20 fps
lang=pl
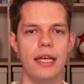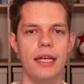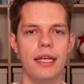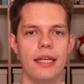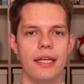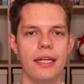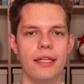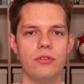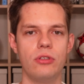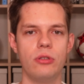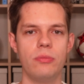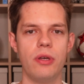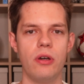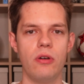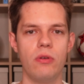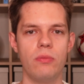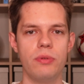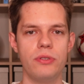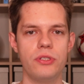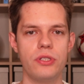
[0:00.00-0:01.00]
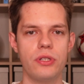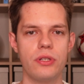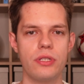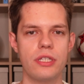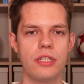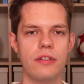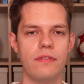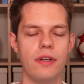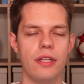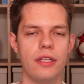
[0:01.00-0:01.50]
e, który miał być
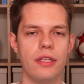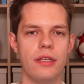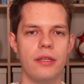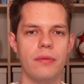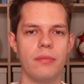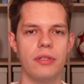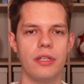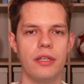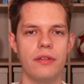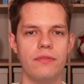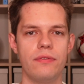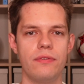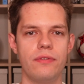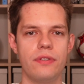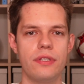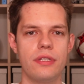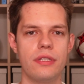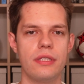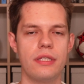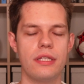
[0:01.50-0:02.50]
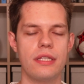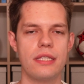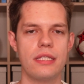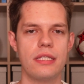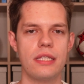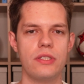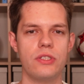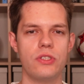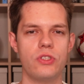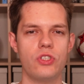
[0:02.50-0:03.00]
rozgrywany bodaj w, na
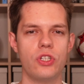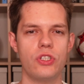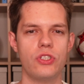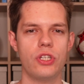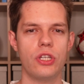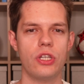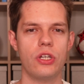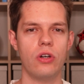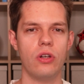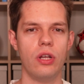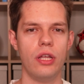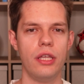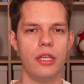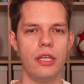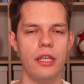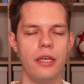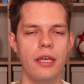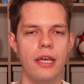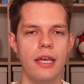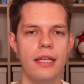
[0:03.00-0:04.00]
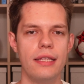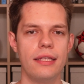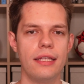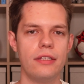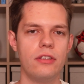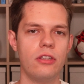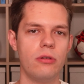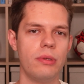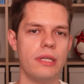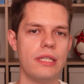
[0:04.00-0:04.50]
zasadzie trzeciej kolejki.
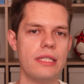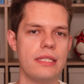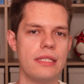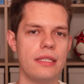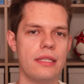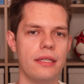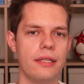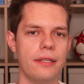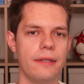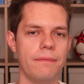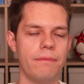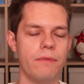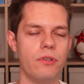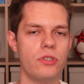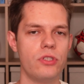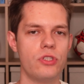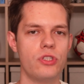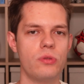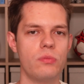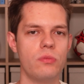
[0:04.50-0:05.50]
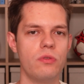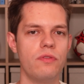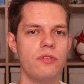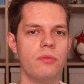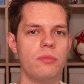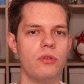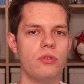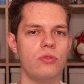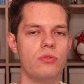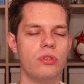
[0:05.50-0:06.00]
Natomiast e, no też
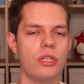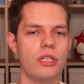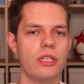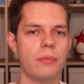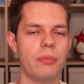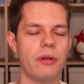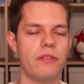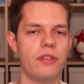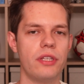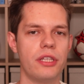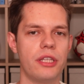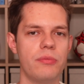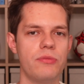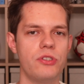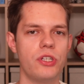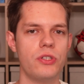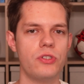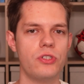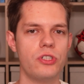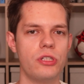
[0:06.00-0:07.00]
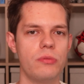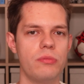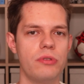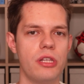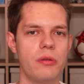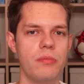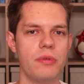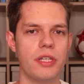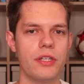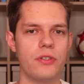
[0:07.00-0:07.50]
mówimy o tutaj naprawdę takim ciężkim
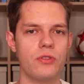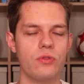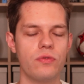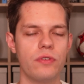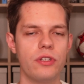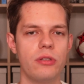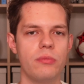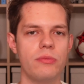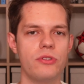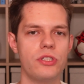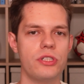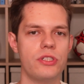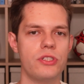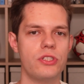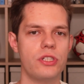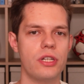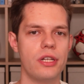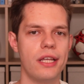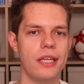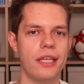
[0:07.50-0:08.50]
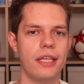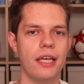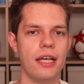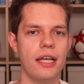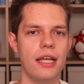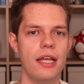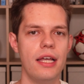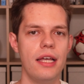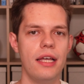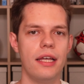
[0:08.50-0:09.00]
terminarzu. Wiadomo, że jeszcze
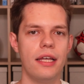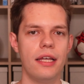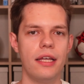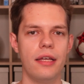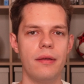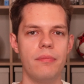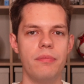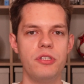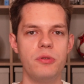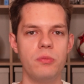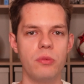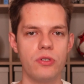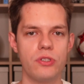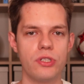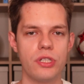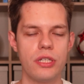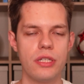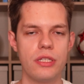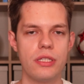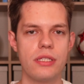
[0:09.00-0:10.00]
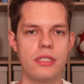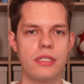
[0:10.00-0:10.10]
Legia e, być może